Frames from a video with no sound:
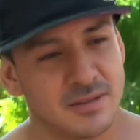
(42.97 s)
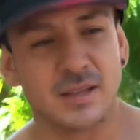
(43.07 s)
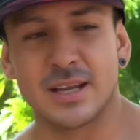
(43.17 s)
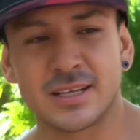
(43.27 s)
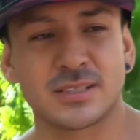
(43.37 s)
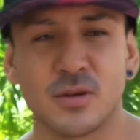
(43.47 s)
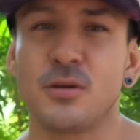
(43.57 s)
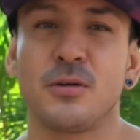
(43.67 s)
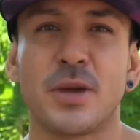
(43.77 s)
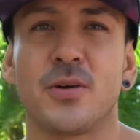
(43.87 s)
Es
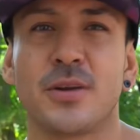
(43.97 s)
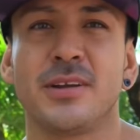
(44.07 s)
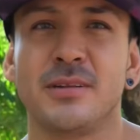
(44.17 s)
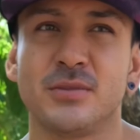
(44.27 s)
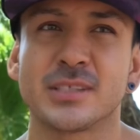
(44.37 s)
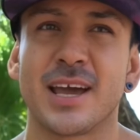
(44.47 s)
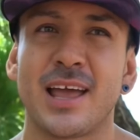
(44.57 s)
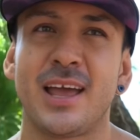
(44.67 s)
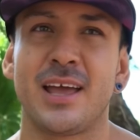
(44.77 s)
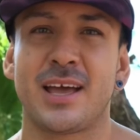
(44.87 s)
lo mejor, buscar
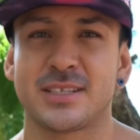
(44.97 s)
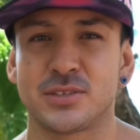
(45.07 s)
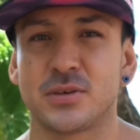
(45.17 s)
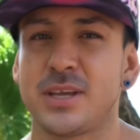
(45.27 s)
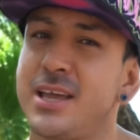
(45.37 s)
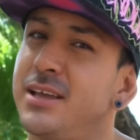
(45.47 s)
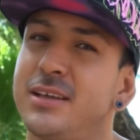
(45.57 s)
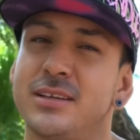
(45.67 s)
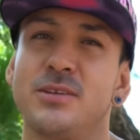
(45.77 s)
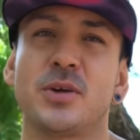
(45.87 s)
ah, asesoría,
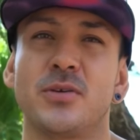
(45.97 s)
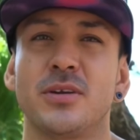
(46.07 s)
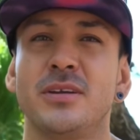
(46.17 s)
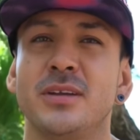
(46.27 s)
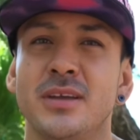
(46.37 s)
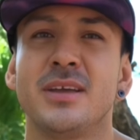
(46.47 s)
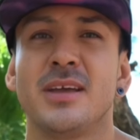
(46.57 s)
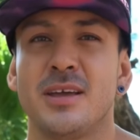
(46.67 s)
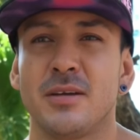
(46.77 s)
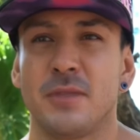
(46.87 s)
es lo mejor.
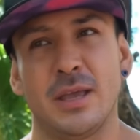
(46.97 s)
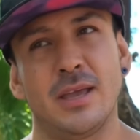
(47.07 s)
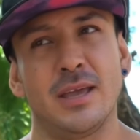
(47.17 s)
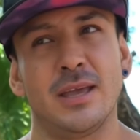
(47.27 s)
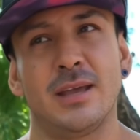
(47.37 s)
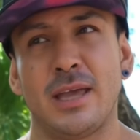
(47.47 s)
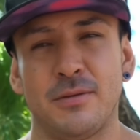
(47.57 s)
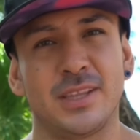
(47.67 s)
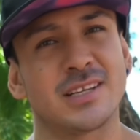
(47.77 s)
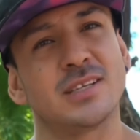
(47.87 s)
Eh,
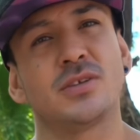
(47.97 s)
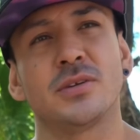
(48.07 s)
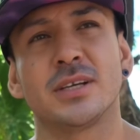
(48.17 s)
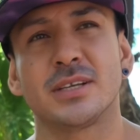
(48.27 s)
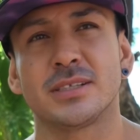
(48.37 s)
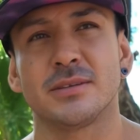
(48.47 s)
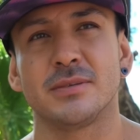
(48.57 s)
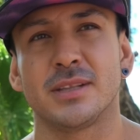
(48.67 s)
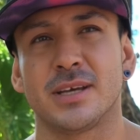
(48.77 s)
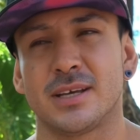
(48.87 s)
evitas lesiones,
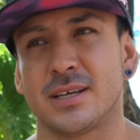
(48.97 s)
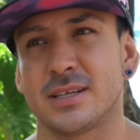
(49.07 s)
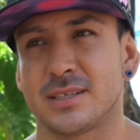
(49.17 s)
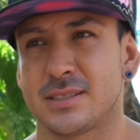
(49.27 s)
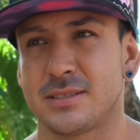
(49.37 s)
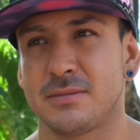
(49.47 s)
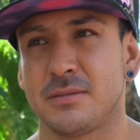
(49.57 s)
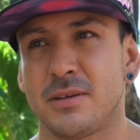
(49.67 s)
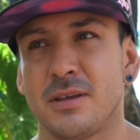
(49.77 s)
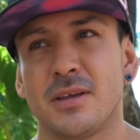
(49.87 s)
evitas
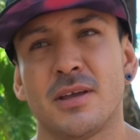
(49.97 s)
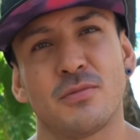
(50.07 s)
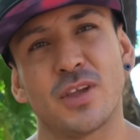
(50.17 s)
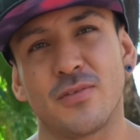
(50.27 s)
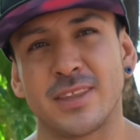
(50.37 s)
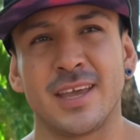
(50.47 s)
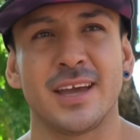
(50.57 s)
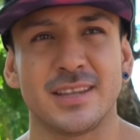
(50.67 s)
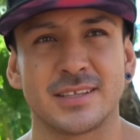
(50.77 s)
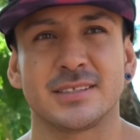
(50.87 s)
pues fatiga
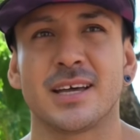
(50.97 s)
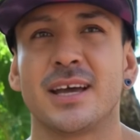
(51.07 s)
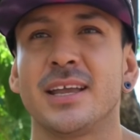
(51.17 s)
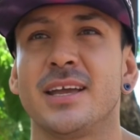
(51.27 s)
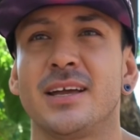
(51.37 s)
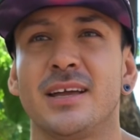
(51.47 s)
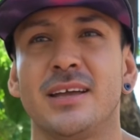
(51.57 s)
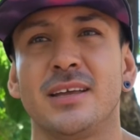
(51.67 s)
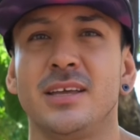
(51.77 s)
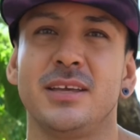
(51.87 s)

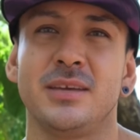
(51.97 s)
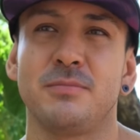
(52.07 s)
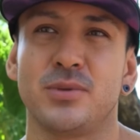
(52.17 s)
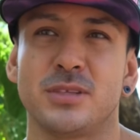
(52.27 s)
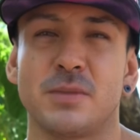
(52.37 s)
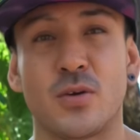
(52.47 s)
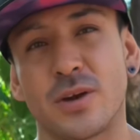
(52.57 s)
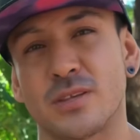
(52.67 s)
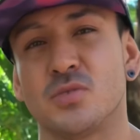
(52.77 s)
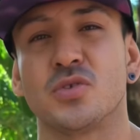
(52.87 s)
innecesaria y pues
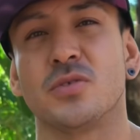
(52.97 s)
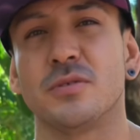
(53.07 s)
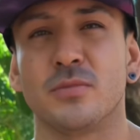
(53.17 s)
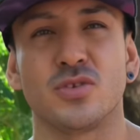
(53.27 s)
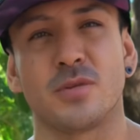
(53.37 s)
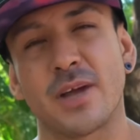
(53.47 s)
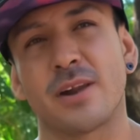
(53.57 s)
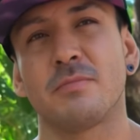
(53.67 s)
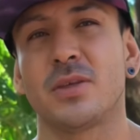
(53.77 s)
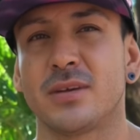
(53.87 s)
mejoras mucho, mucho más
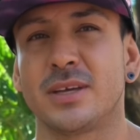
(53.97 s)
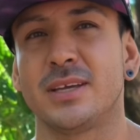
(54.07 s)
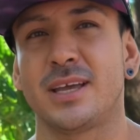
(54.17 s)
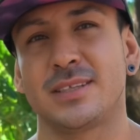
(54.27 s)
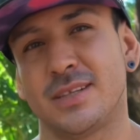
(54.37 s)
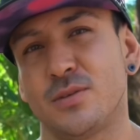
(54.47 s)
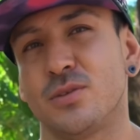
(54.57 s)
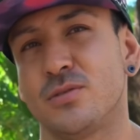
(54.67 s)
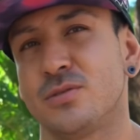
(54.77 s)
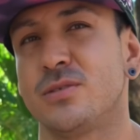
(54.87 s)
rápido que haciéndolo
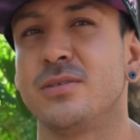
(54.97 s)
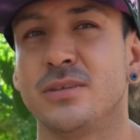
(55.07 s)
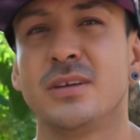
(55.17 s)
tú solo.